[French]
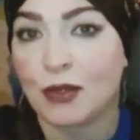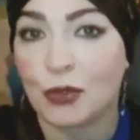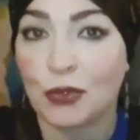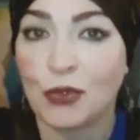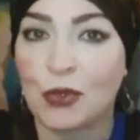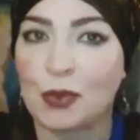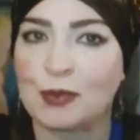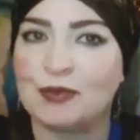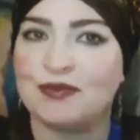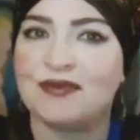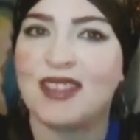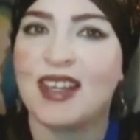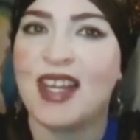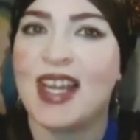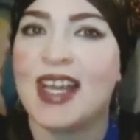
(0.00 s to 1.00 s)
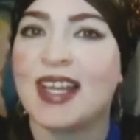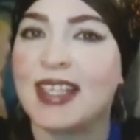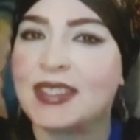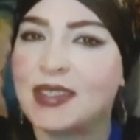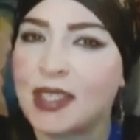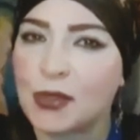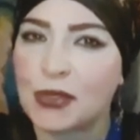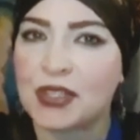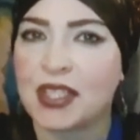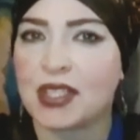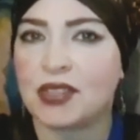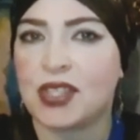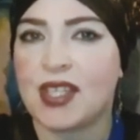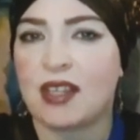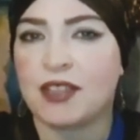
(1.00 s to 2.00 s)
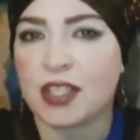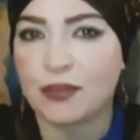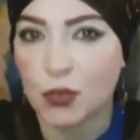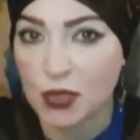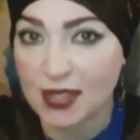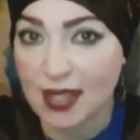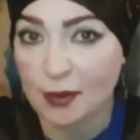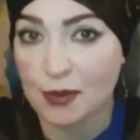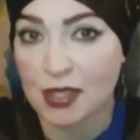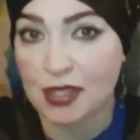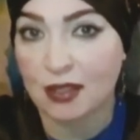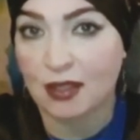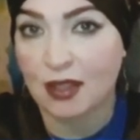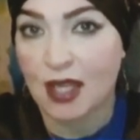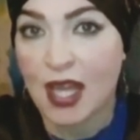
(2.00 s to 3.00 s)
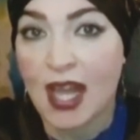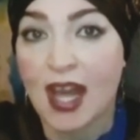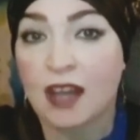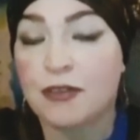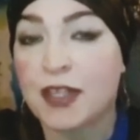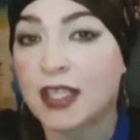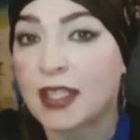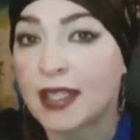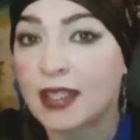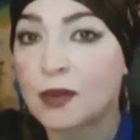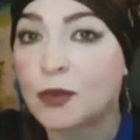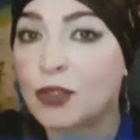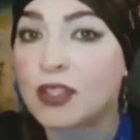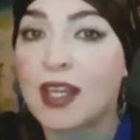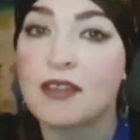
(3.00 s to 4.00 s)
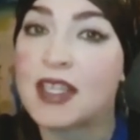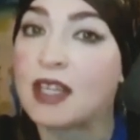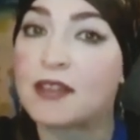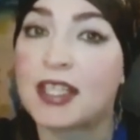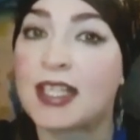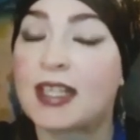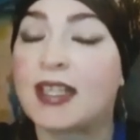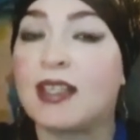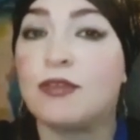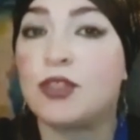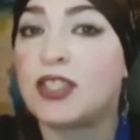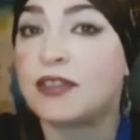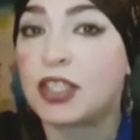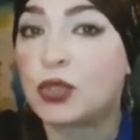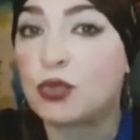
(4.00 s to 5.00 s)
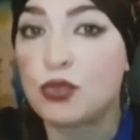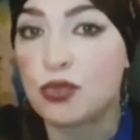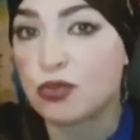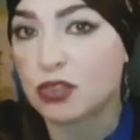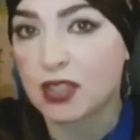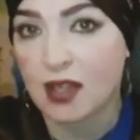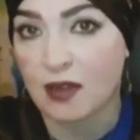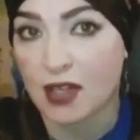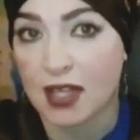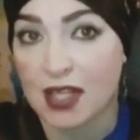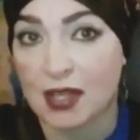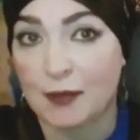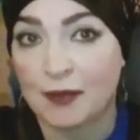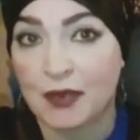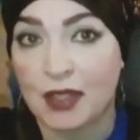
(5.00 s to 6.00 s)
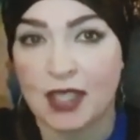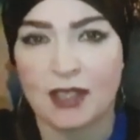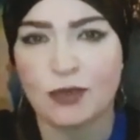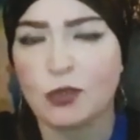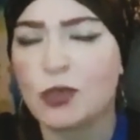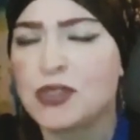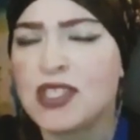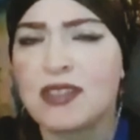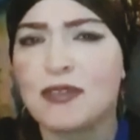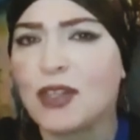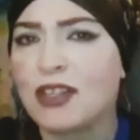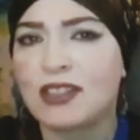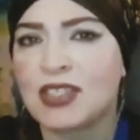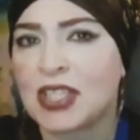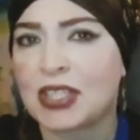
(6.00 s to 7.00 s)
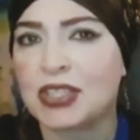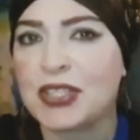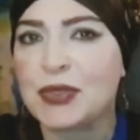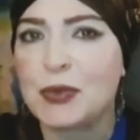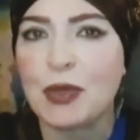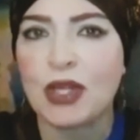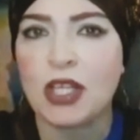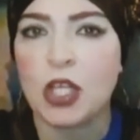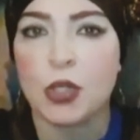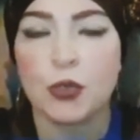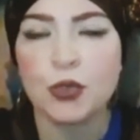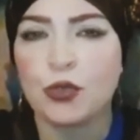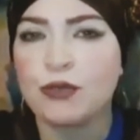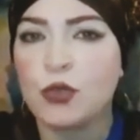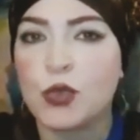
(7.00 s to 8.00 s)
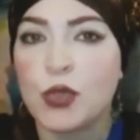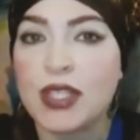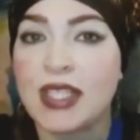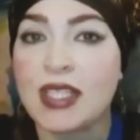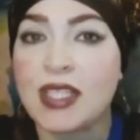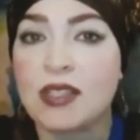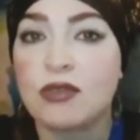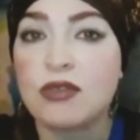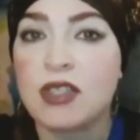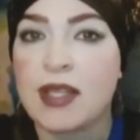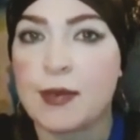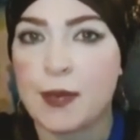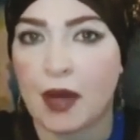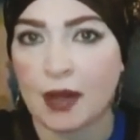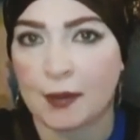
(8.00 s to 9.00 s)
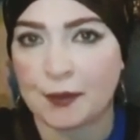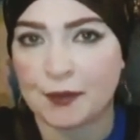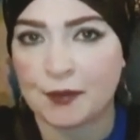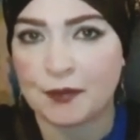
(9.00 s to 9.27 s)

2. Restez connecté avec vos amis, avec l'équipe de travail avec laquelle vous avez toujours travaillé. Ils vous motiveront certainement. Ne vous isolez pas,